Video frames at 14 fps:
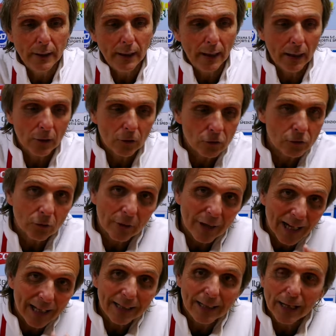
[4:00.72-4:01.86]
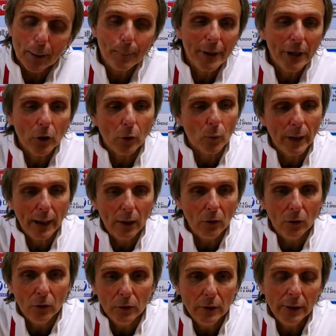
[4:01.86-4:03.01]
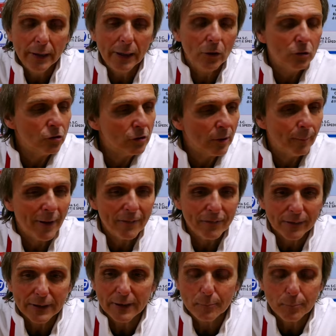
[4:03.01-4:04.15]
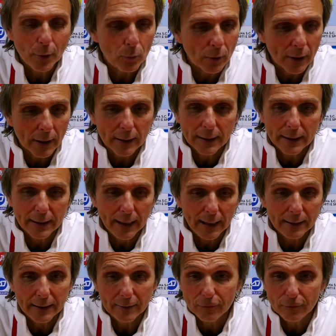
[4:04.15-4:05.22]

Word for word: e il nostro grande cammino è quello che non ci siamo mai fatti impaurire da niente,